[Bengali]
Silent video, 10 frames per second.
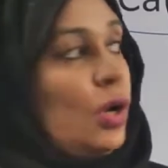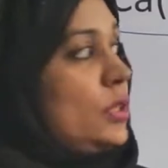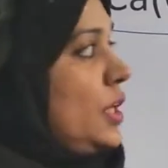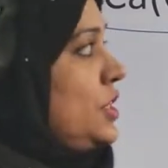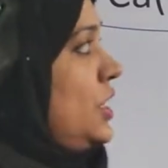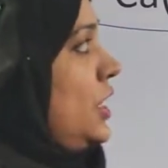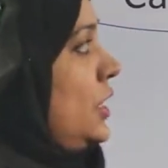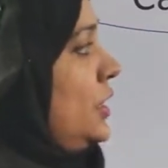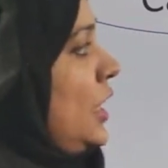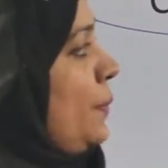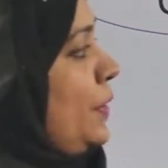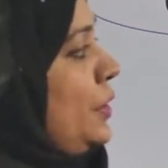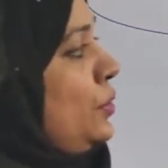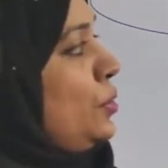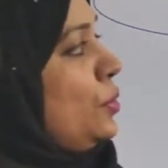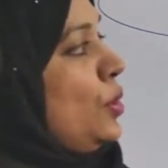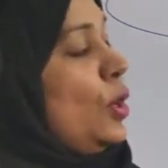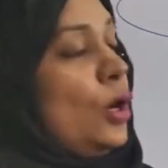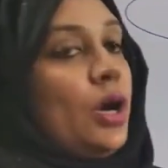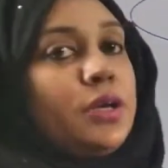অর্থাৎ শিক্ষার্থী আমরা কিন্তু
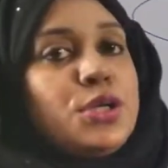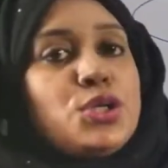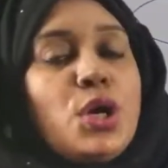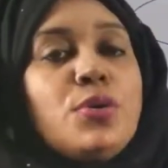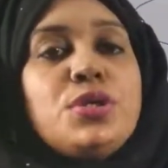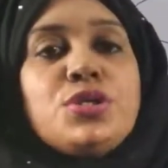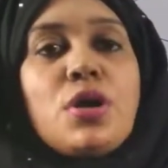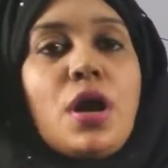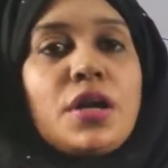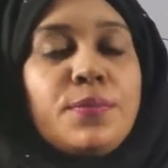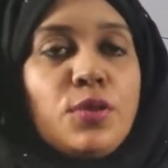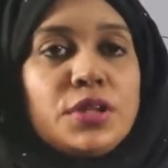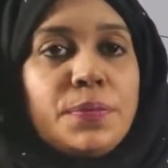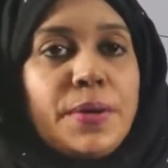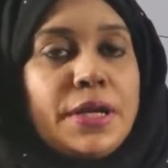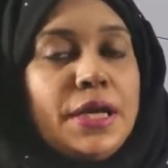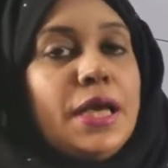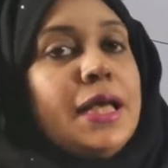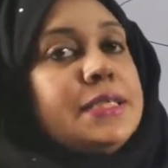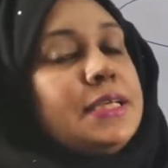একটা সহজই সংজ্ঞাটা বলতে পারি
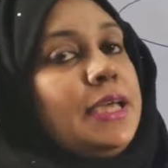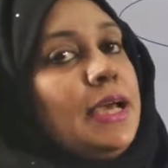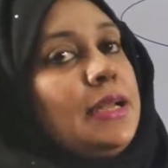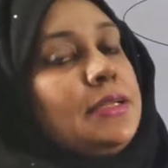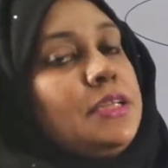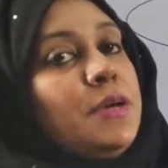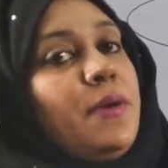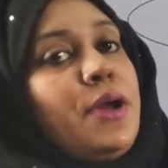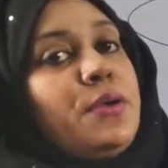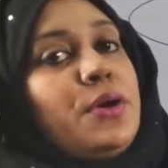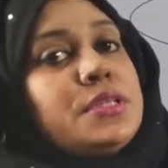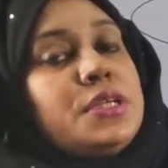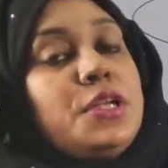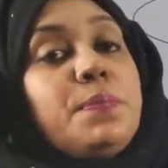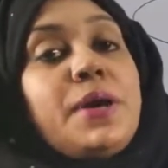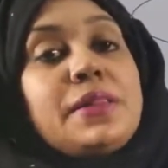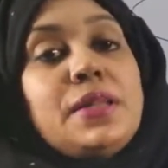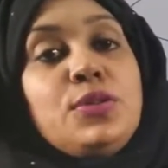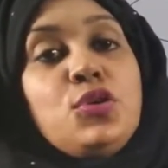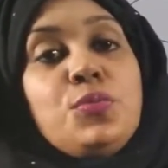যে ক্যালসিয়াম হাইড্রোক্সাইডের
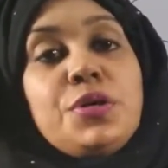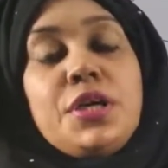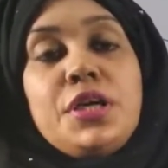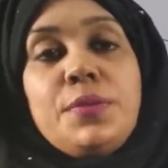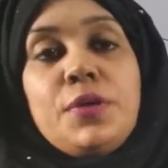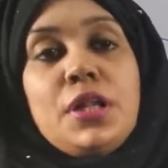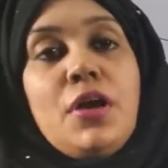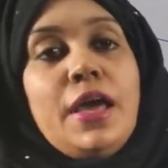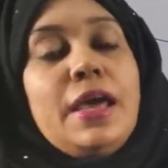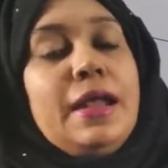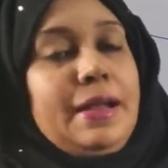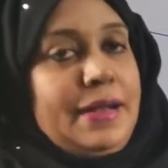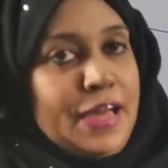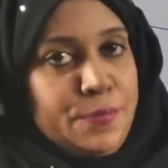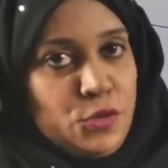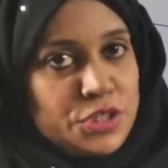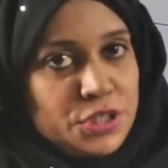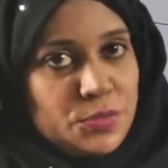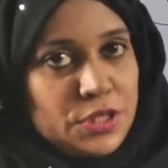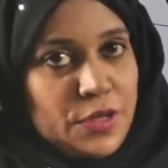পাতলা দ্রবণকে কি বলা হয় লাইম
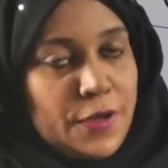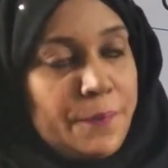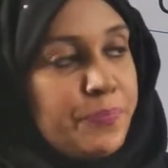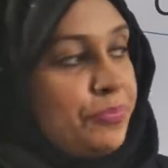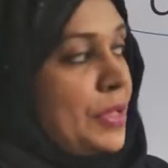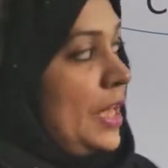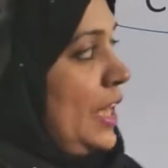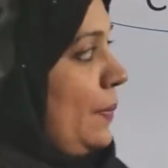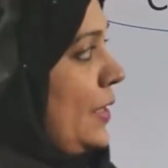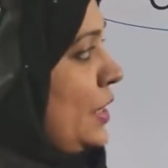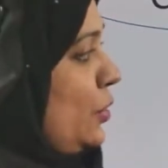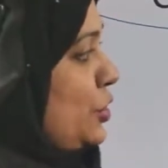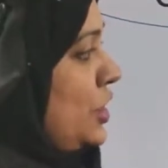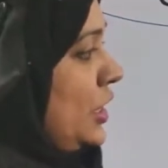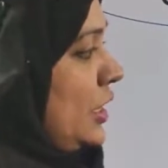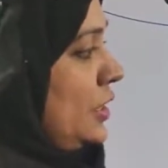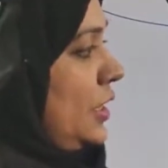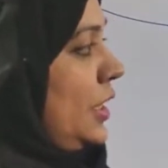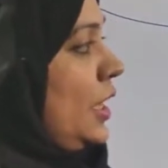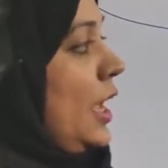ওয়াটার বলা হয় এবার দেখো
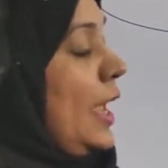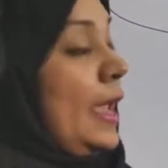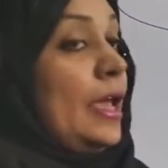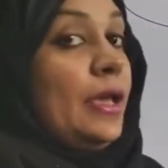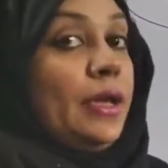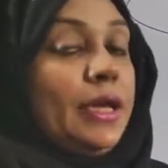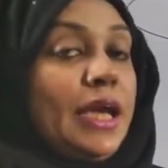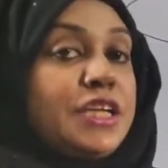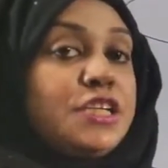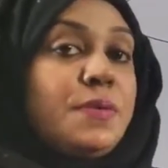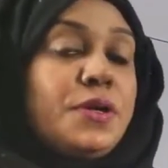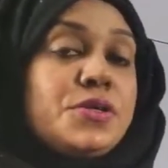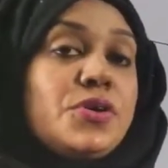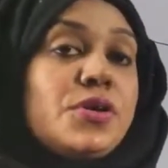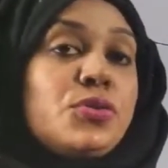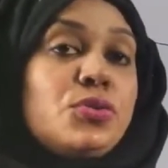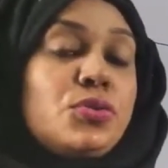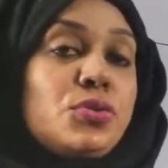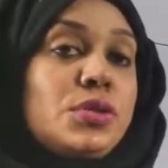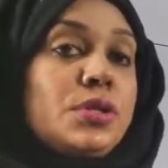শিক্ষার্থী ক্যালসিয়াম হাইড্রোক্সাইড
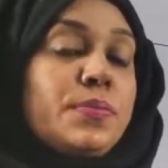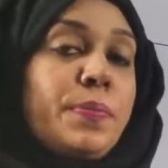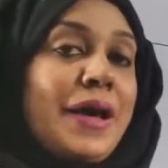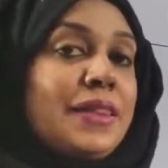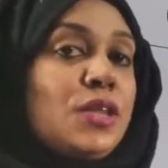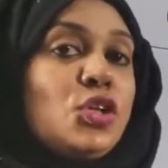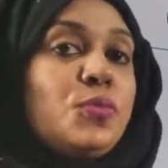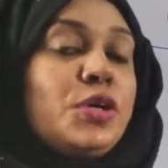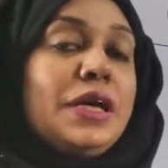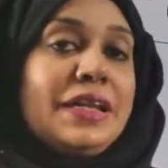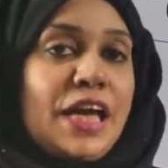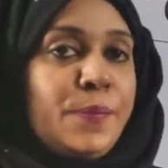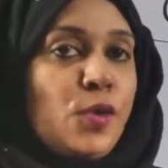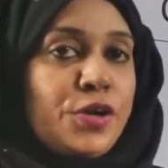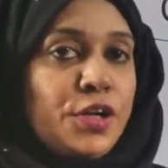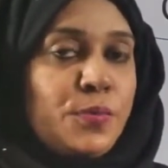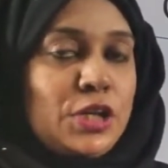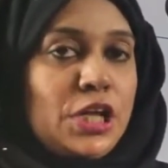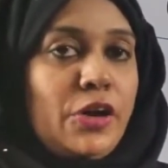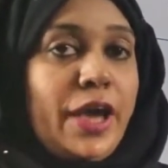পাতলা দ্রবণকে লাইম ওয়াটার
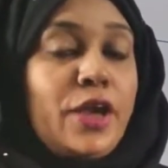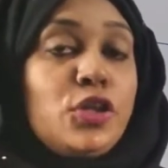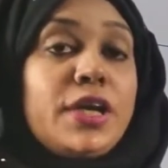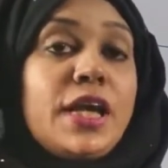বলা হয় কিন্তু